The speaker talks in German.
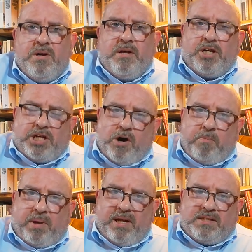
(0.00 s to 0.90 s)

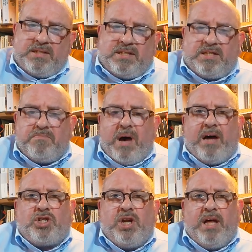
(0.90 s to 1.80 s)
Schauplatz ist das
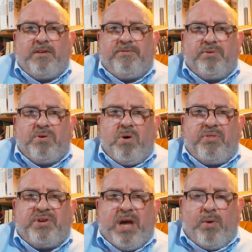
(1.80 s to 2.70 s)
Marschland von
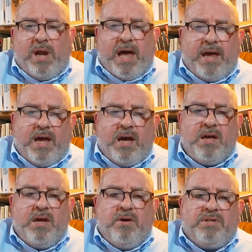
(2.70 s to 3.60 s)
North Carolina
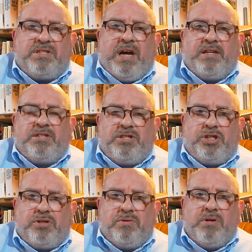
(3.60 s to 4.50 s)
und es kannte sie
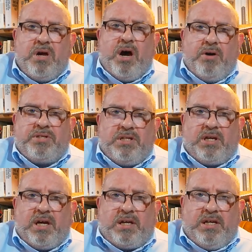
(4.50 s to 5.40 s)
schon aus
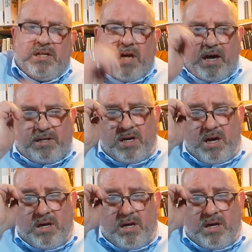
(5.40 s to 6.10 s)
ihrer Kindheit.